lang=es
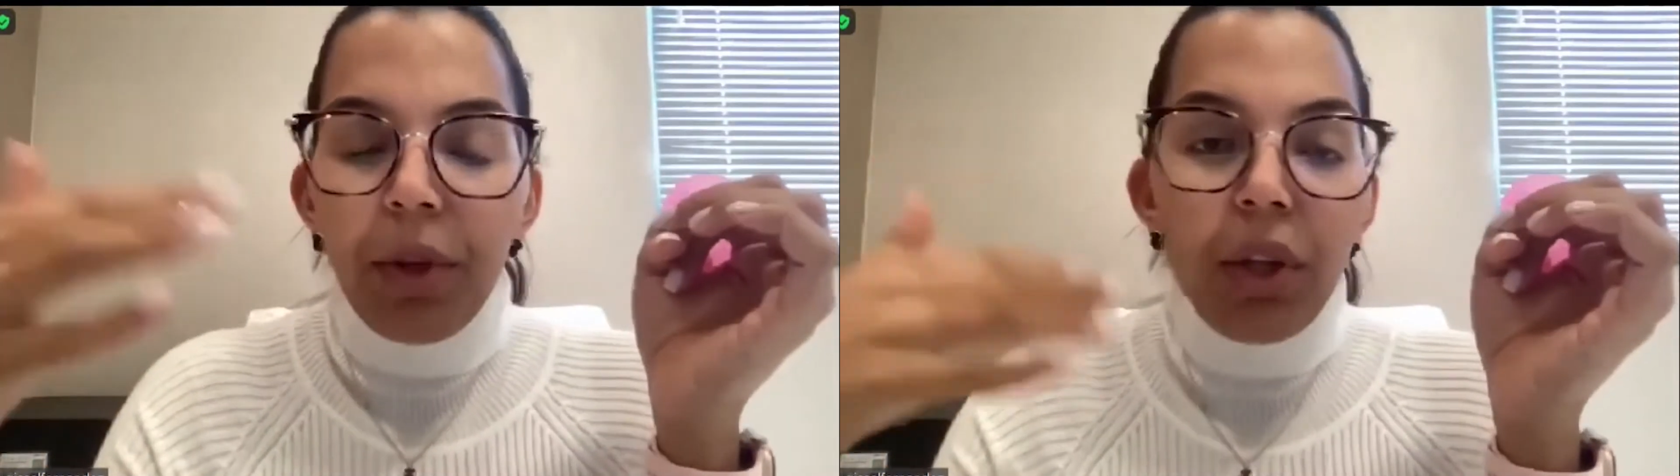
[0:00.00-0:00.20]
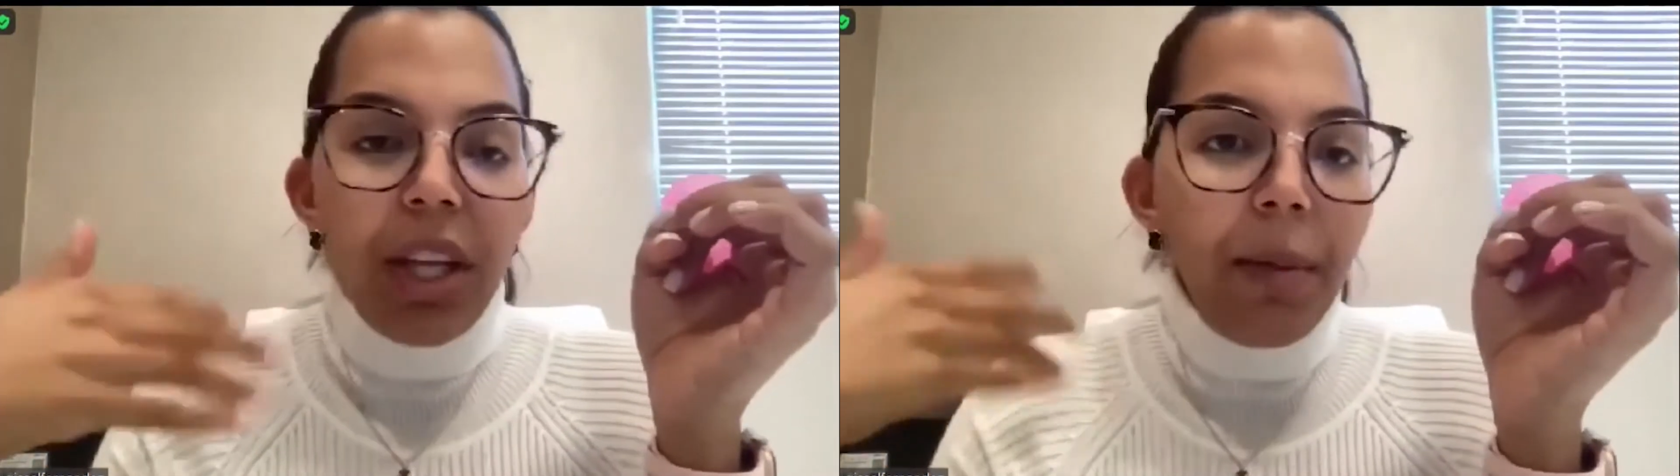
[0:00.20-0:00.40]

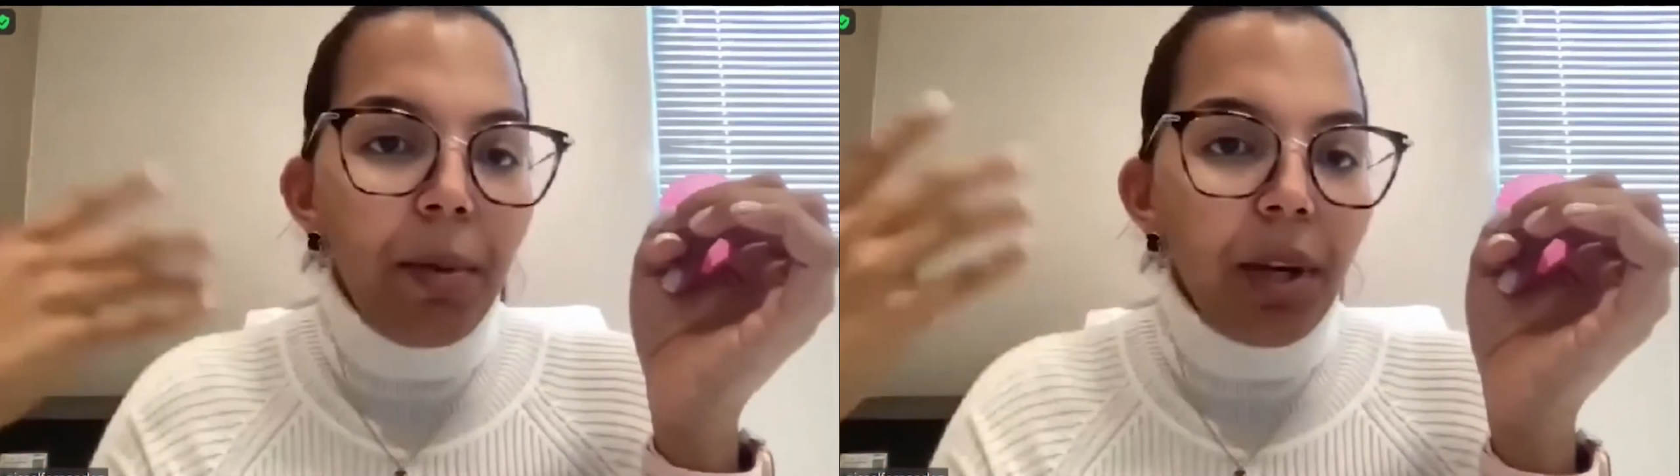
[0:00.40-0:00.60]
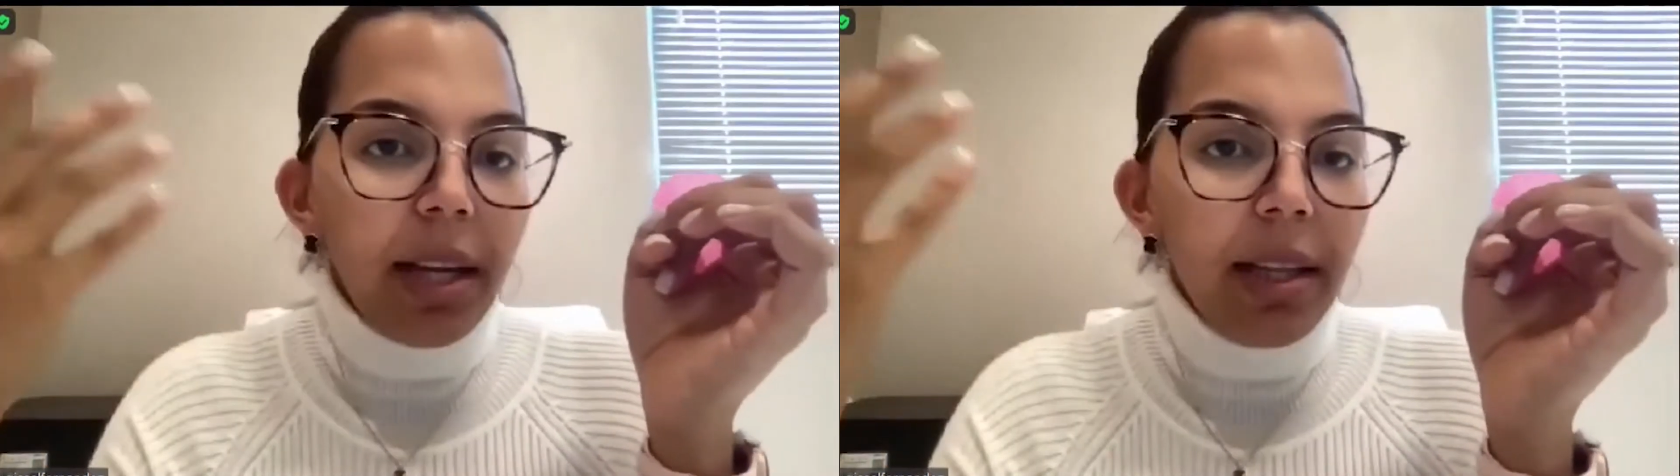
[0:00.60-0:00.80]
no tiene
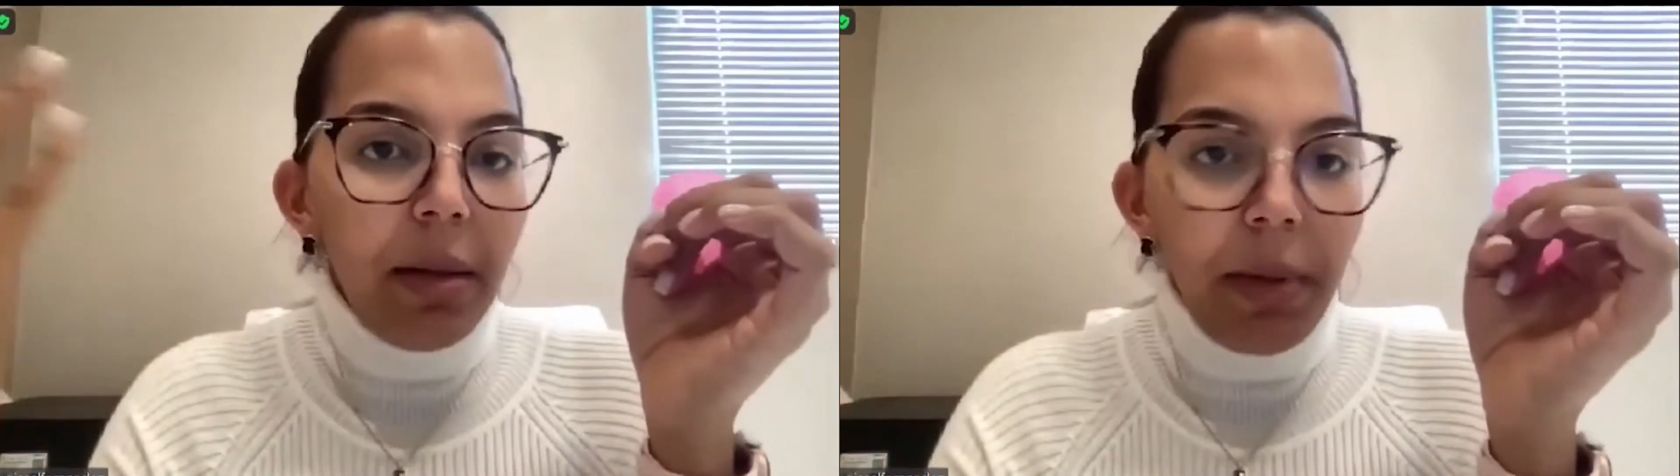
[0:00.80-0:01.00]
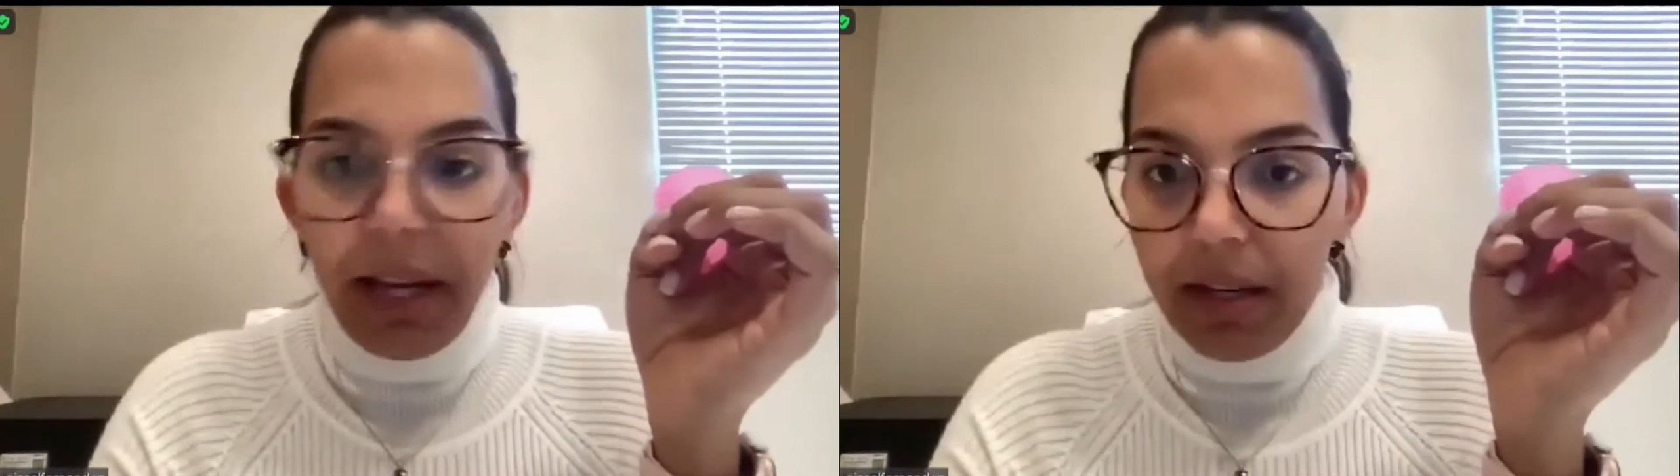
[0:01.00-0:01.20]
por qué
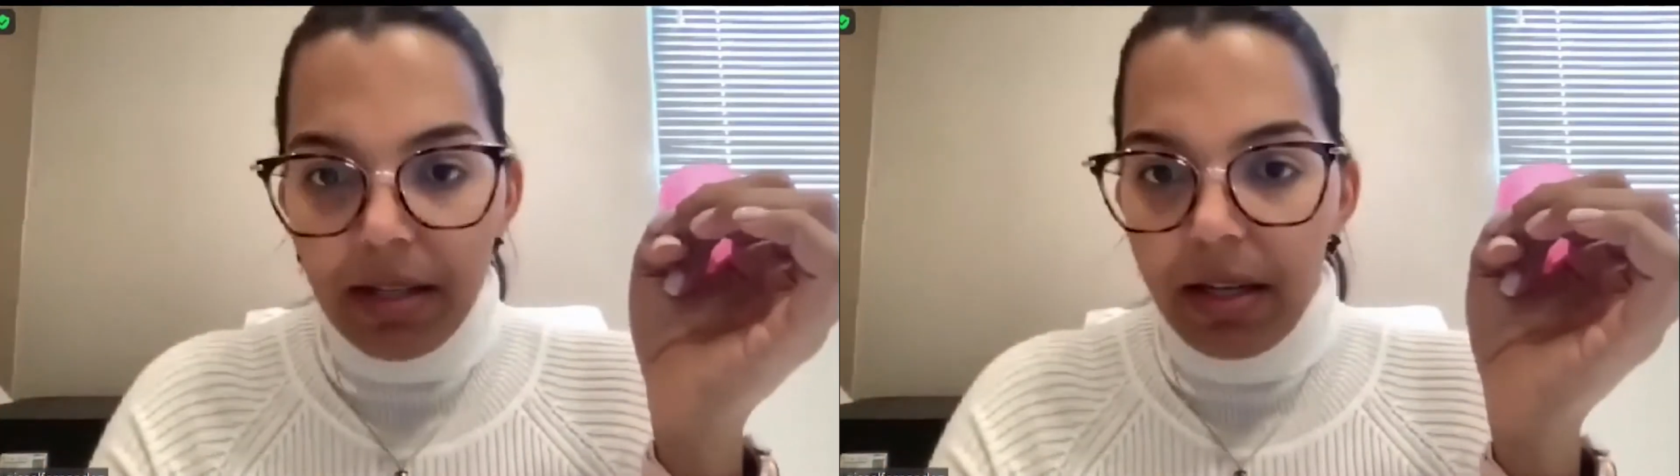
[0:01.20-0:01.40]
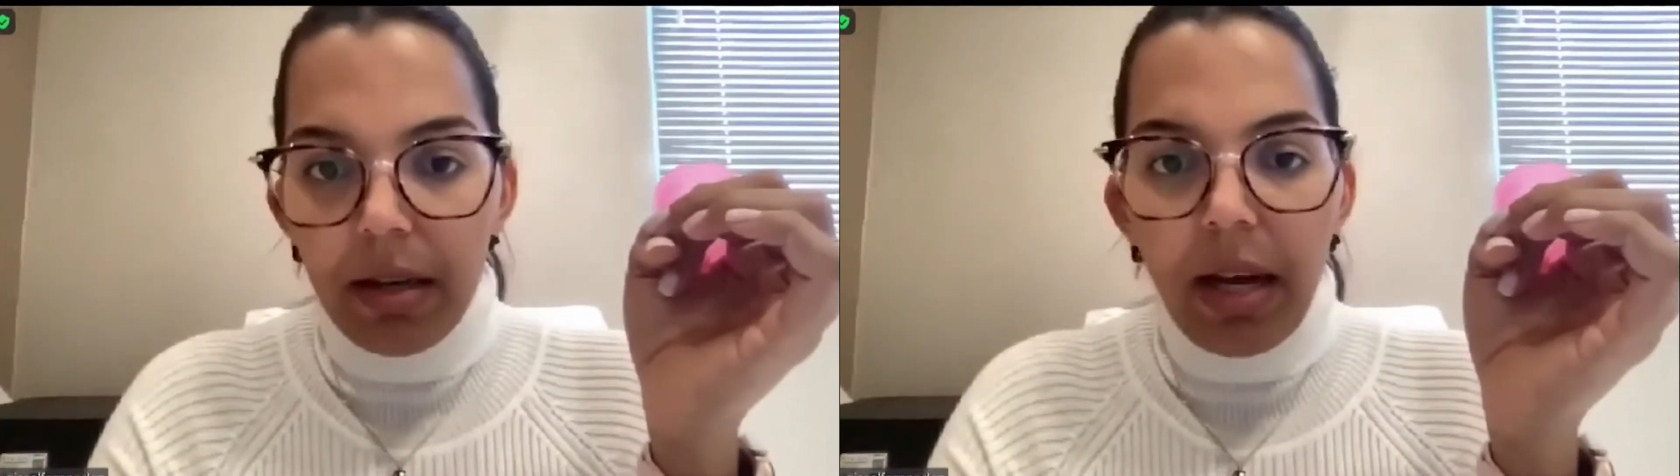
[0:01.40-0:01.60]

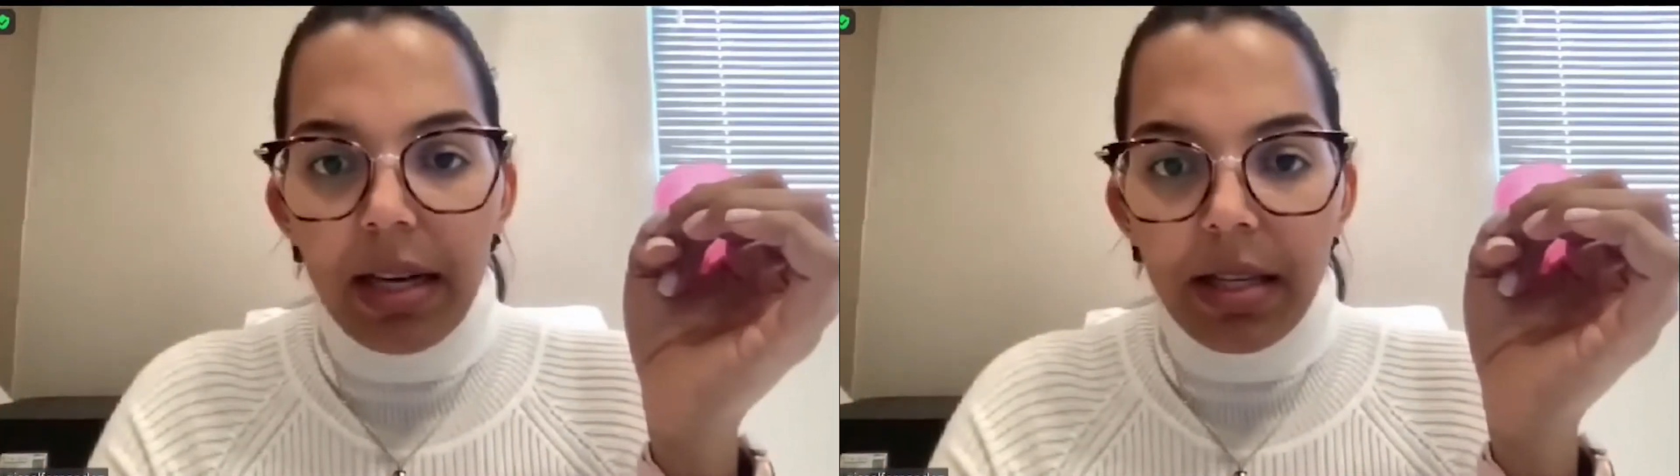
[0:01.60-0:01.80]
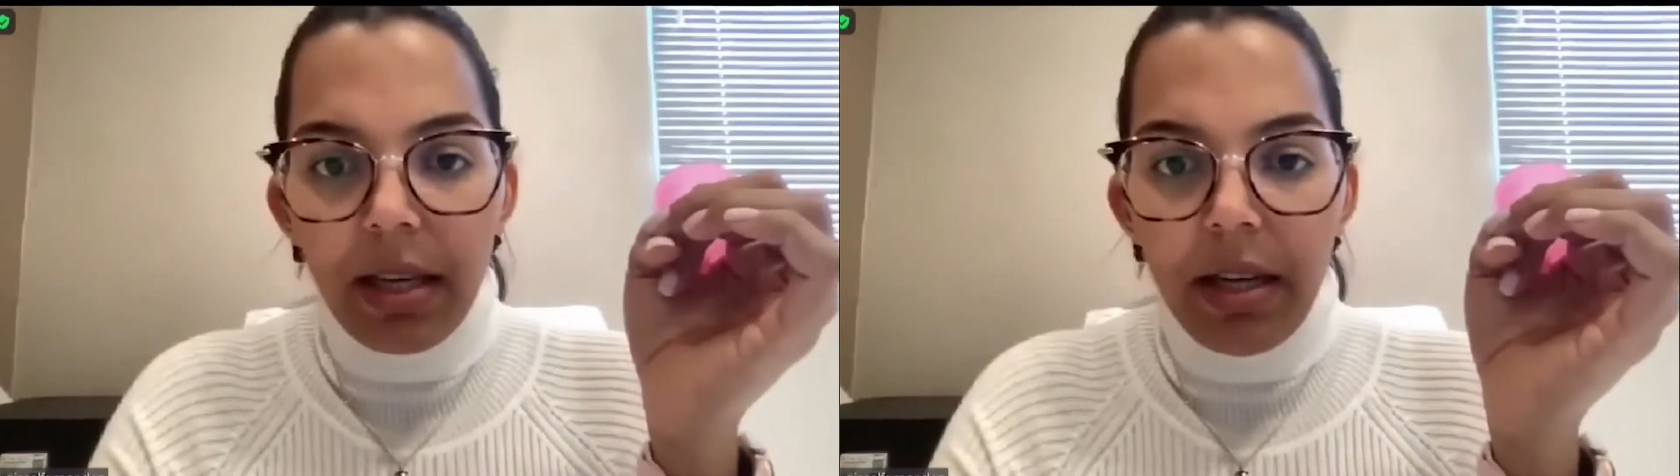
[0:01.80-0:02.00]
temerse
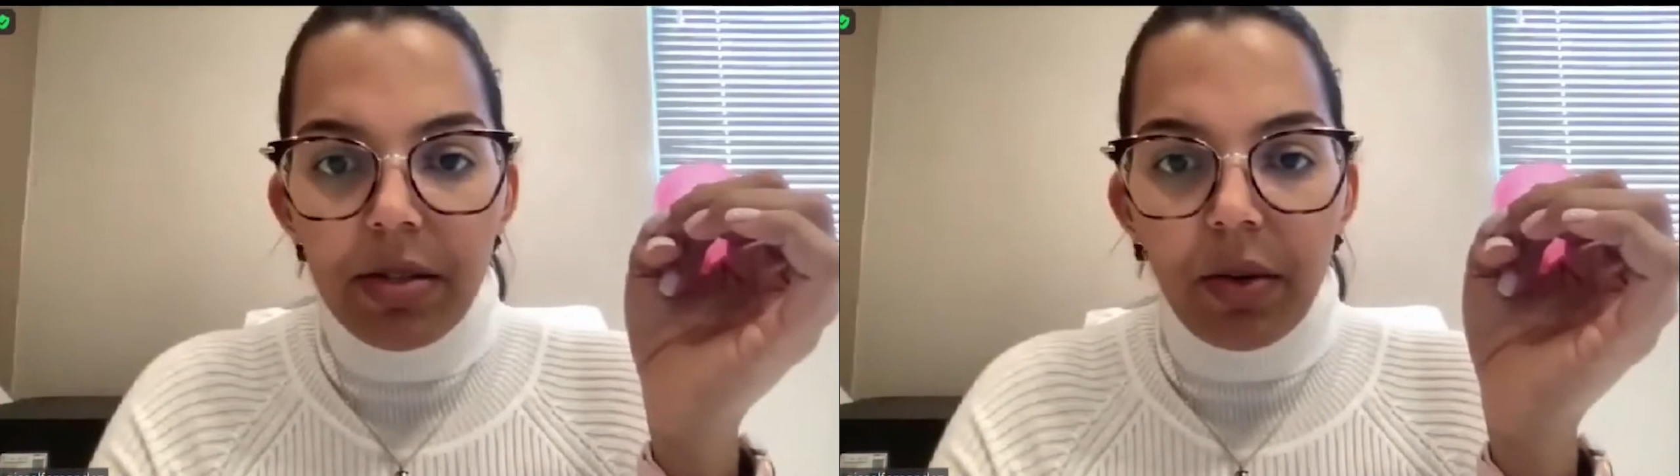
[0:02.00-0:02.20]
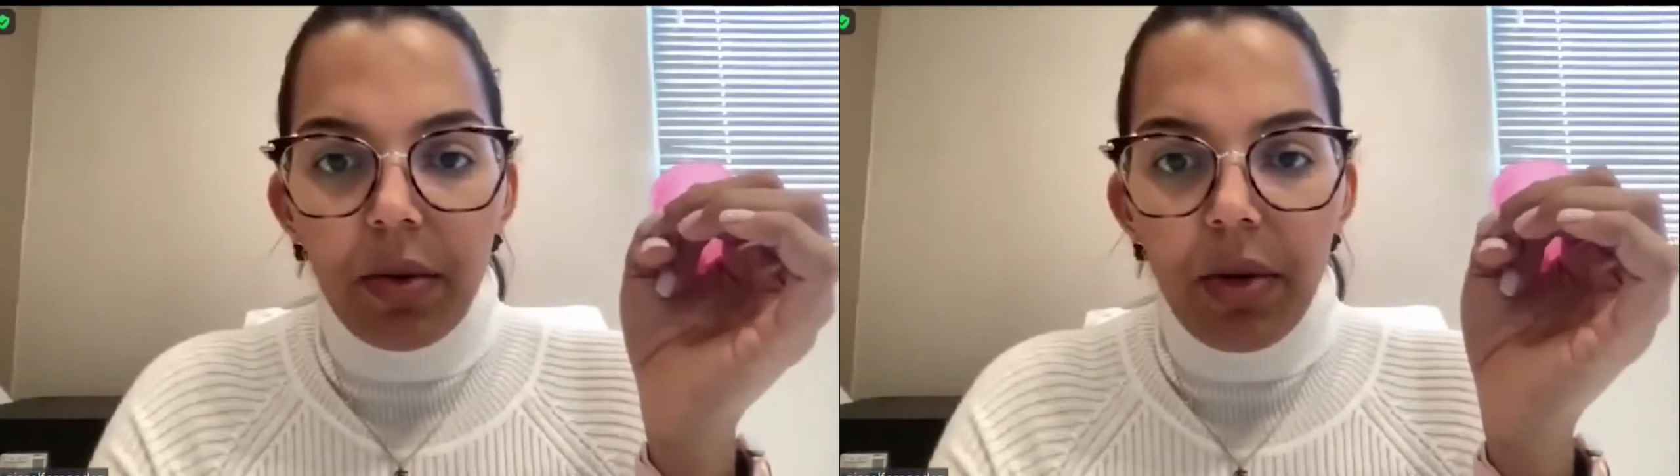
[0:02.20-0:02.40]
hacer
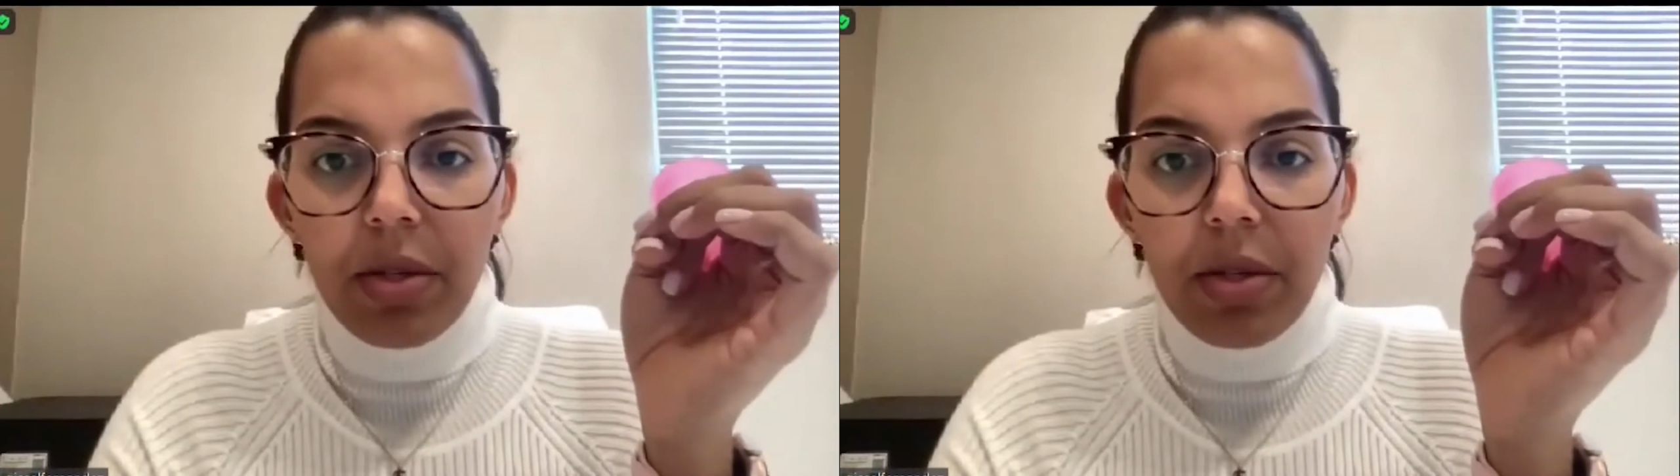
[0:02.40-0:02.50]
eso.